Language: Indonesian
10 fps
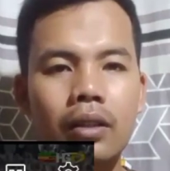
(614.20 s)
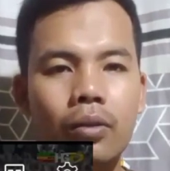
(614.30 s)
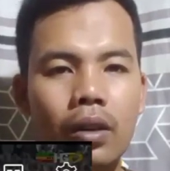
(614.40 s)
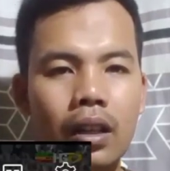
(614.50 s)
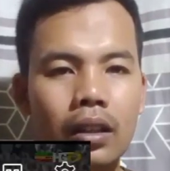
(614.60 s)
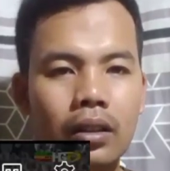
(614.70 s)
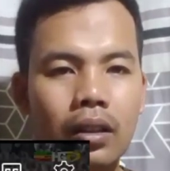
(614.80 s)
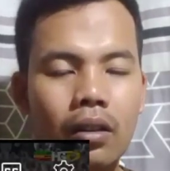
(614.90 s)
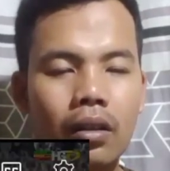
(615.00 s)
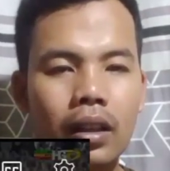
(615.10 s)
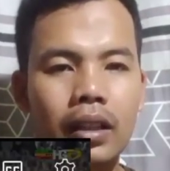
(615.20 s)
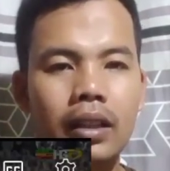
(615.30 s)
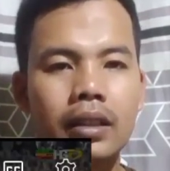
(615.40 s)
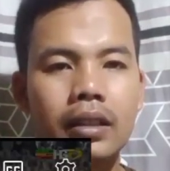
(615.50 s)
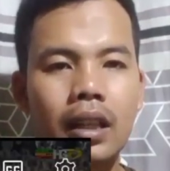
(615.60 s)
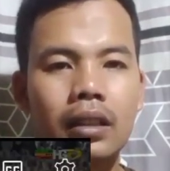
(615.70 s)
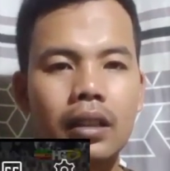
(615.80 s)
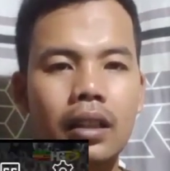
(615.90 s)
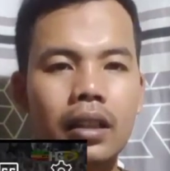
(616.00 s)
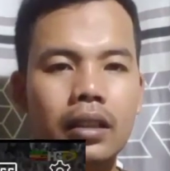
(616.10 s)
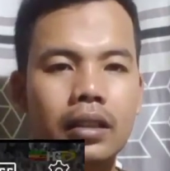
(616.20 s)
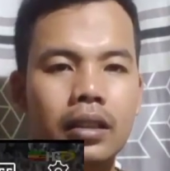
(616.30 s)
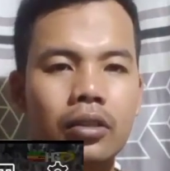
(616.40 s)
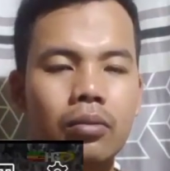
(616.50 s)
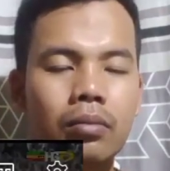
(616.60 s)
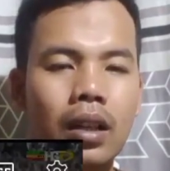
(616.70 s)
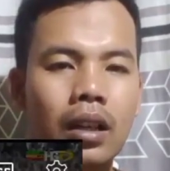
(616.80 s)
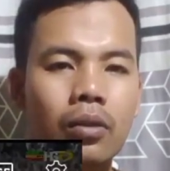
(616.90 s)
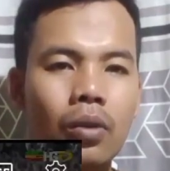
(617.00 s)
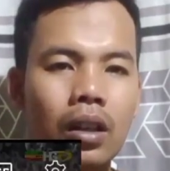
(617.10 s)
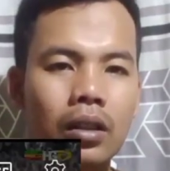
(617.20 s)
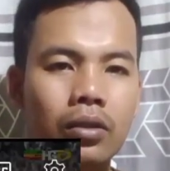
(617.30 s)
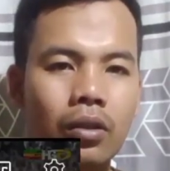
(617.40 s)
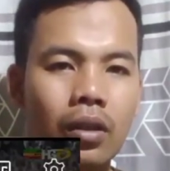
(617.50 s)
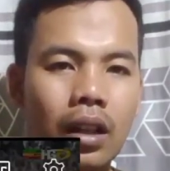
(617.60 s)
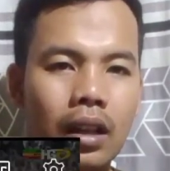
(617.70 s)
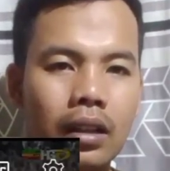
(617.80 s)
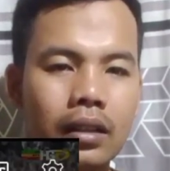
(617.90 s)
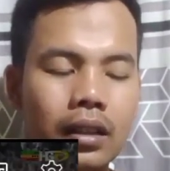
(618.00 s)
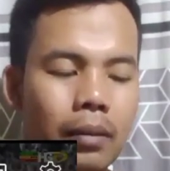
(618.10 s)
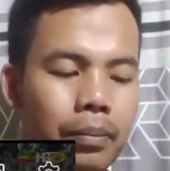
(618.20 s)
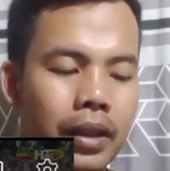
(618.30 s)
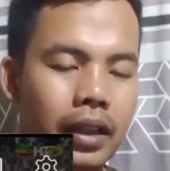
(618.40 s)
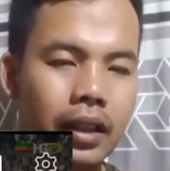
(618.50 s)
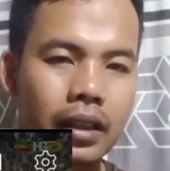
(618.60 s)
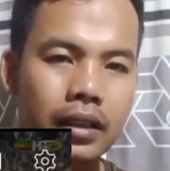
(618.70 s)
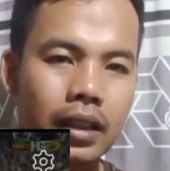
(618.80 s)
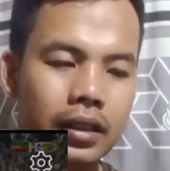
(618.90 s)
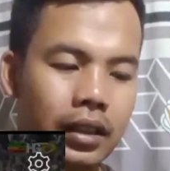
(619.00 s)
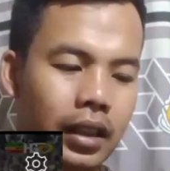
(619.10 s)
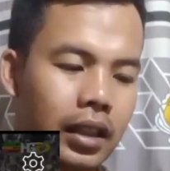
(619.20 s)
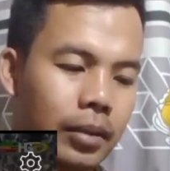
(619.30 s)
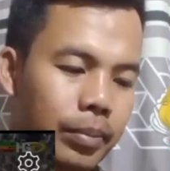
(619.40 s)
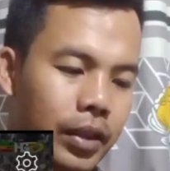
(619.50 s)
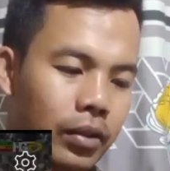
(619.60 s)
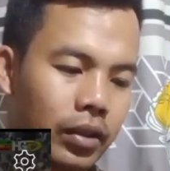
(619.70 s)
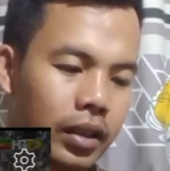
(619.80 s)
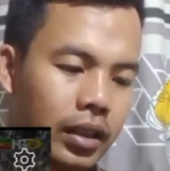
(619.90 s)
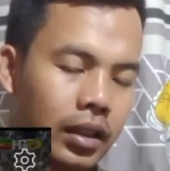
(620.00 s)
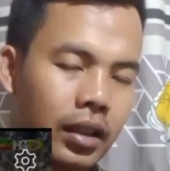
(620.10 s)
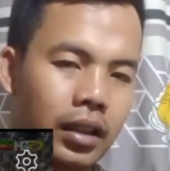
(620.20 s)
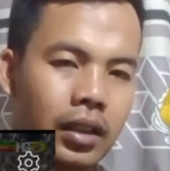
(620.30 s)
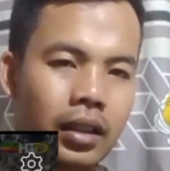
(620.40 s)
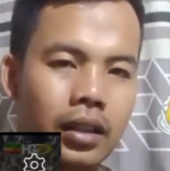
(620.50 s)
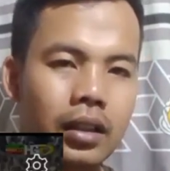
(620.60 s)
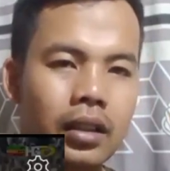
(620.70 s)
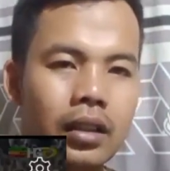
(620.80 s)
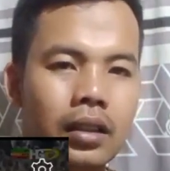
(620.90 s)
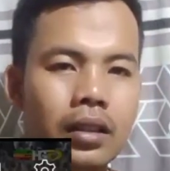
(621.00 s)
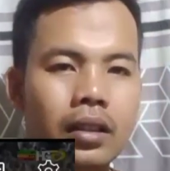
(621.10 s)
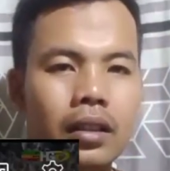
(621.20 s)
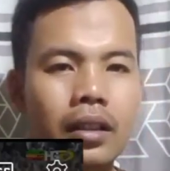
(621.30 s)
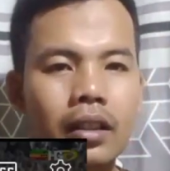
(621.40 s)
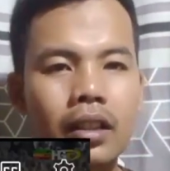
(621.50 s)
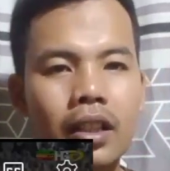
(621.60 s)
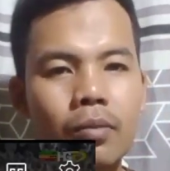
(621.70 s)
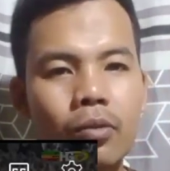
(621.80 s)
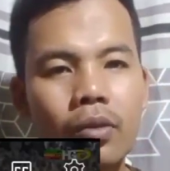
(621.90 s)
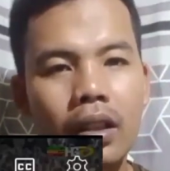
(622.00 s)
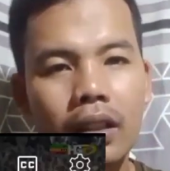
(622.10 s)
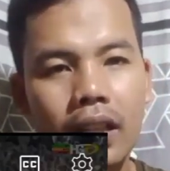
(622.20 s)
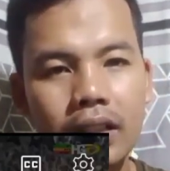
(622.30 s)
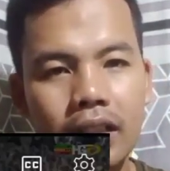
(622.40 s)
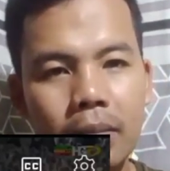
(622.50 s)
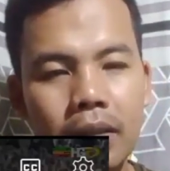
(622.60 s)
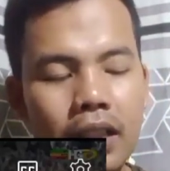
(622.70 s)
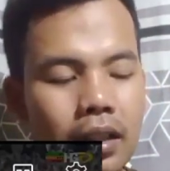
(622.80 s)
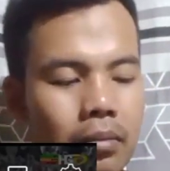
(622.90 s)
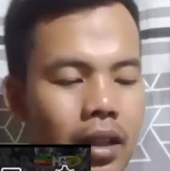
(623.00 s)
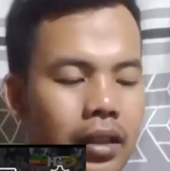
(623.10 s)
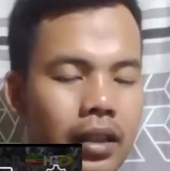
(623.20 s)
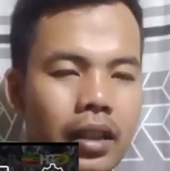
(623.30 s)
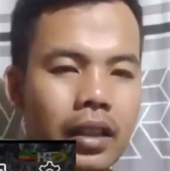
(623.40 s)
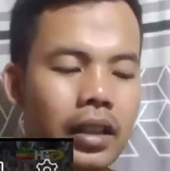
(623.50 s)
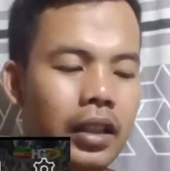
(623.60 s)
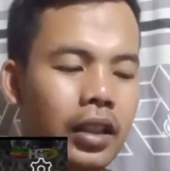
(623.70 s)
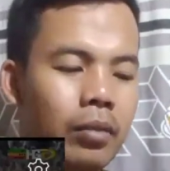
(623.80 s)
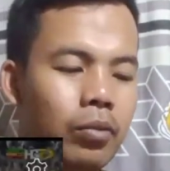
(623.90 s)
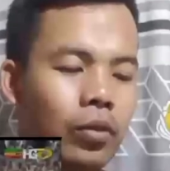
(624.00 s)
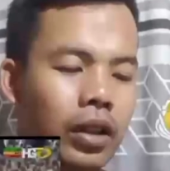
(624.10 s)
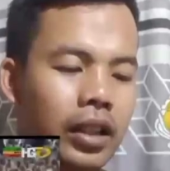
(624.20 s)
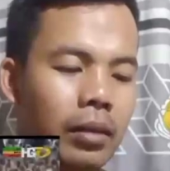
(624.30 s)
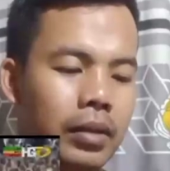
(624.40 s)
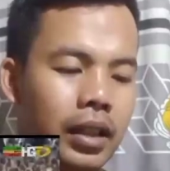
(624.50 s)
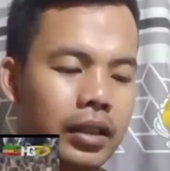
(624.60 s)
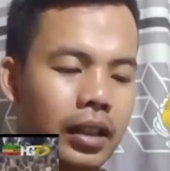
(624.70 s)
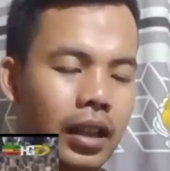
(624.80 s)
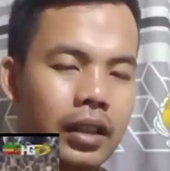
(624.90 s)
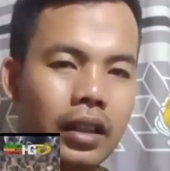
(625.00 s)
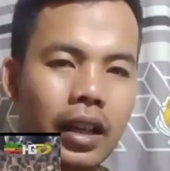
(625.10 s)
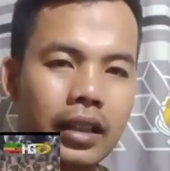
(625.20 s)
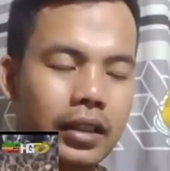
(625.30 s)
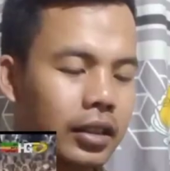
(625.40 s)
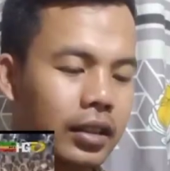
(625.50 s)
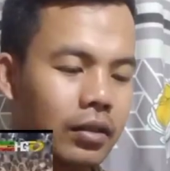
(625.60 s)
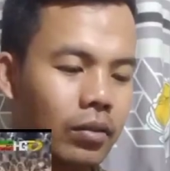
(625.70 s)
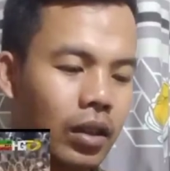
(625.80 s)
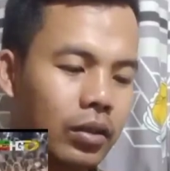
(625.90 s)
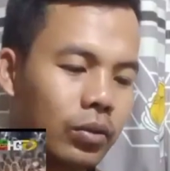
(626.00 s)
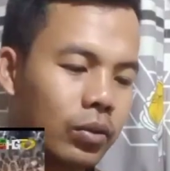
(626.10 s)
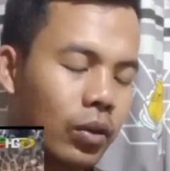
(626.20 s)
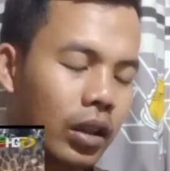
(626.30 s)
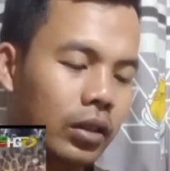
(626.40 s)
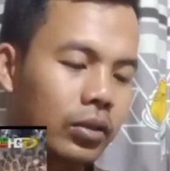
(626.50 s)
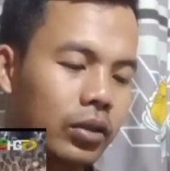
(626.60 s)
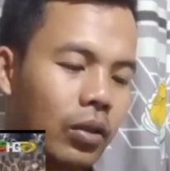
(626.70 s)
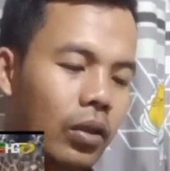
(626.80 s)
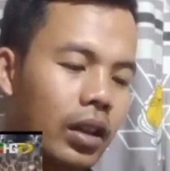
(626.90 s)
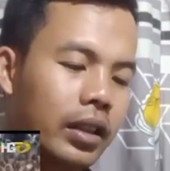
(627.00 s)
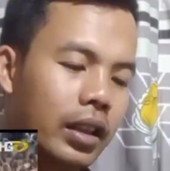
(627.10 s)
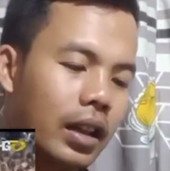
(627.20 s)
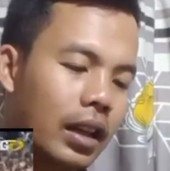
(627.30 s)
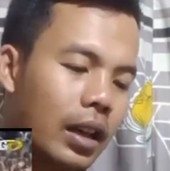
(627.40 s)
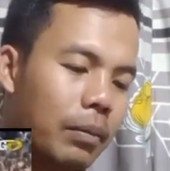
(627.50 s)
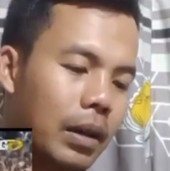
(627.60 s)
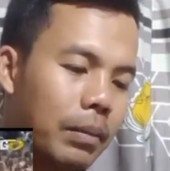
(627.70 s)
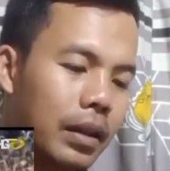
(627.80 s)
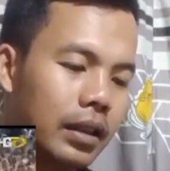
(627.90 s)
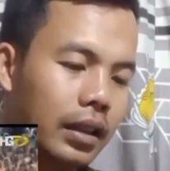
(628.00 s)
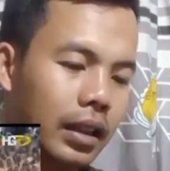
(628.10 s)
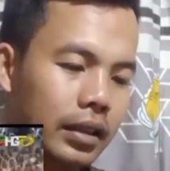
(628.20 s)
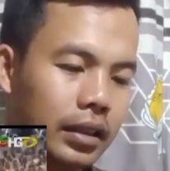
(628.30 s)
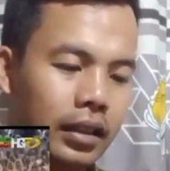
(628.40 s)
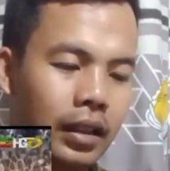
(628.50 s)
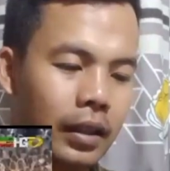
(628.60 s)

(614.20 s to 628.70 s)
200 oleh santri sejumlah 200 orang. Tapi kita saksikan di video ini ini ribuan guys yang menerimanya. Ini ribuan yang menyaksikannya guys. Waduh 200 orang yang gak ada apa-apanya guys.